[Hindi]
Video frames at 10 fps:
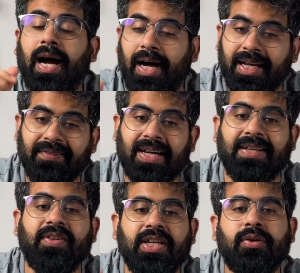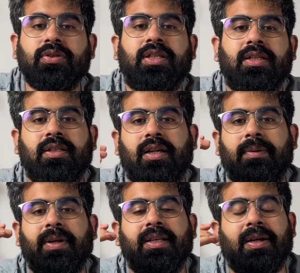आने वाली वीडियोज़ के अंदर ना
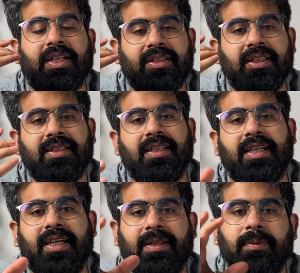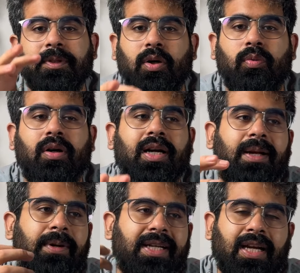मैं अच्छी से डेट भी बताऊँगा एक
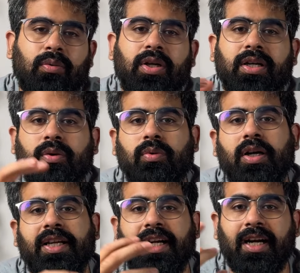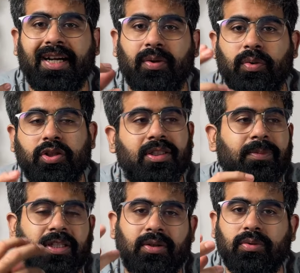बार कैलकुलेट करूँगा कि क्या डेट चाहिए
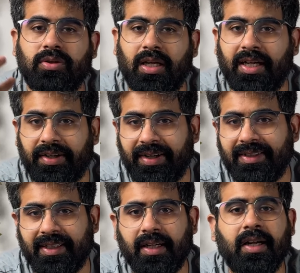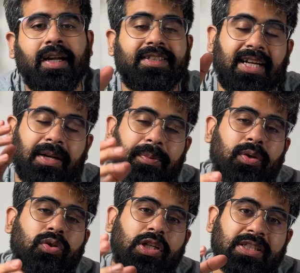पिछले कुछ साल के ट्रेंड से चैनल पर
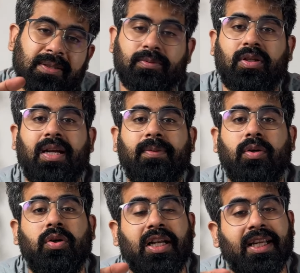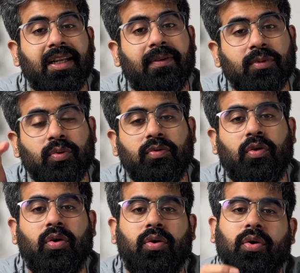नहीं तो सब्सक्राइब करो टेली टेलीग्राम ज़रूर
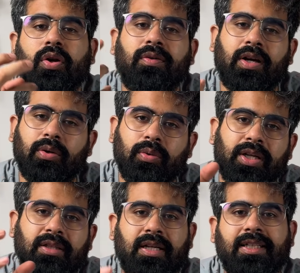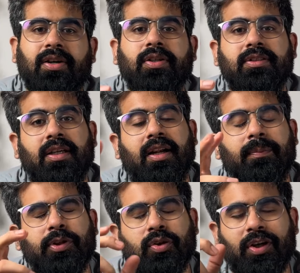फॉलो करो क्योंकि वहाँ लूट डील्स आती है और इंस्टाग्राम
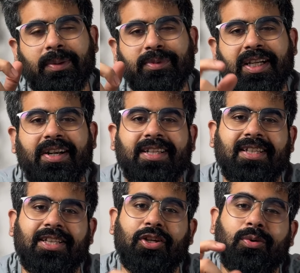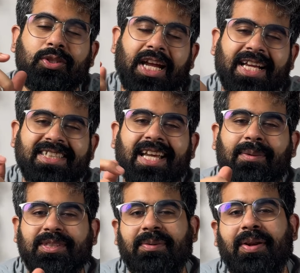पर शॉर्ट टिप्स एंड ट्रिक्स आती है और कुछ ऐसी
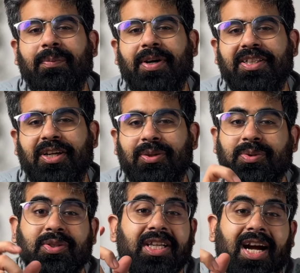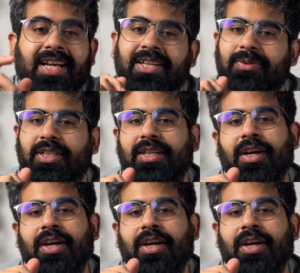ऐप्स के बारे में बात करता हूँ जो यहाँ नहीं होती